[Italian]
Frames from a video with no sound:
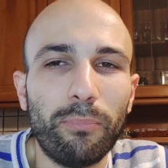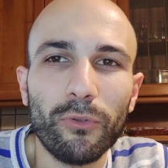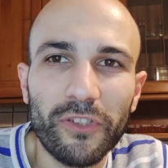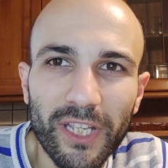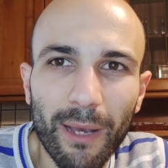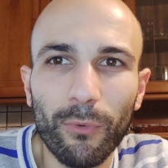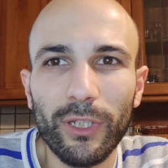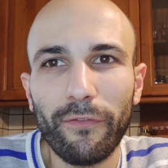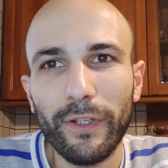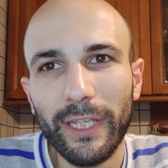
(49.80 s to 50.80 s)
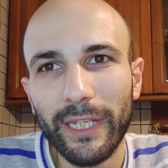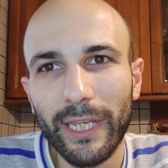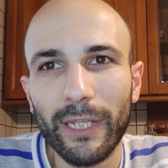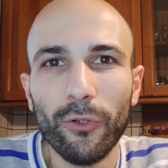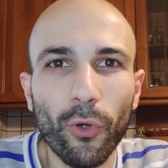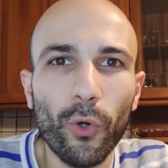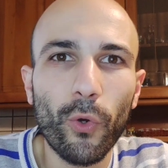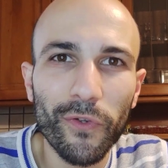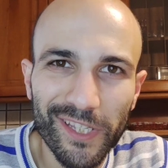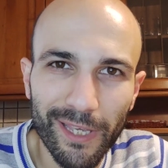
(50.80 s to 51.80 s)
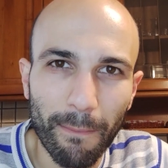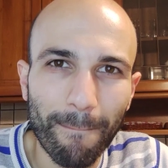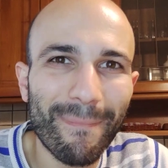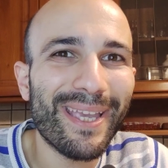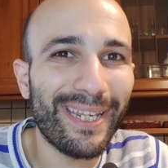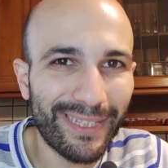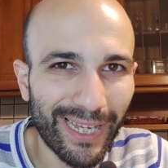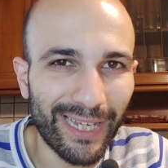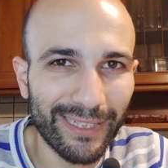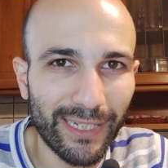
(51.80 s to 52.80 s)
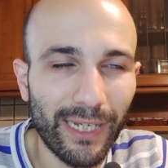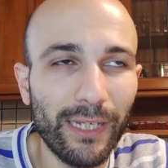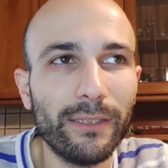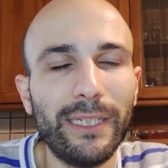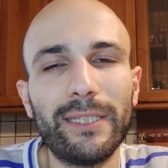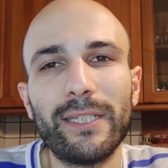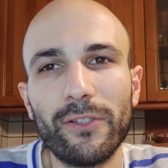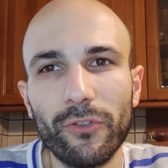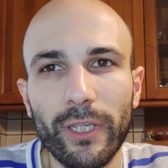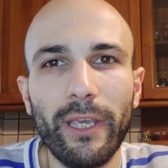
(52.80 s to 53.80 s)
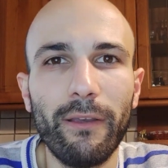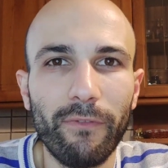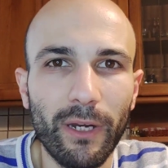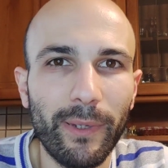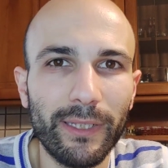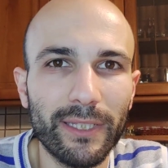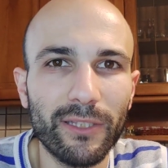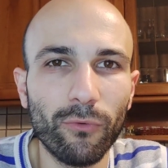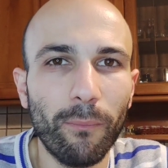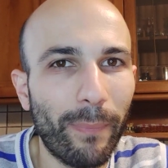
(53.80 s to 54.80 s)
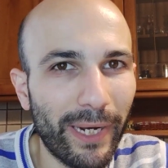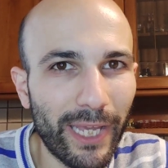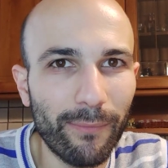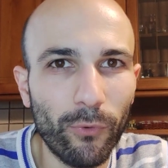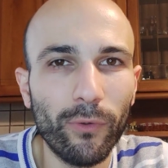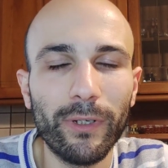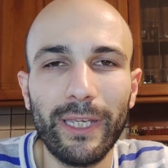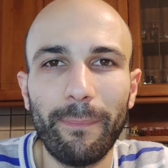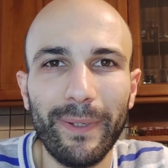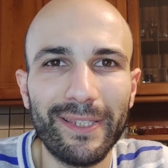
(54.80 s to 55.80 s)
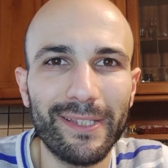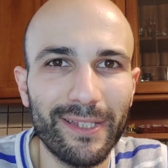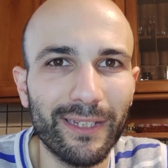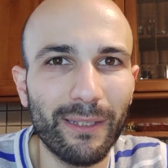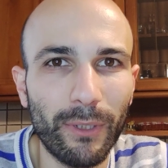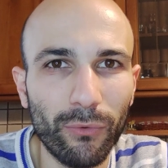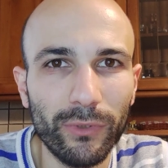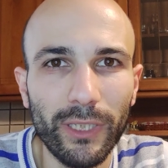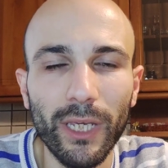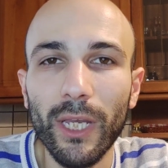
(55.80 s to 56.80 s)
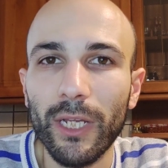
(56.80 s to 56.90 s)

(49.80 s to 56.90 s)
possiamo definire non così meritata, nel senso che veramente è stato un Palermo che per 60 minuti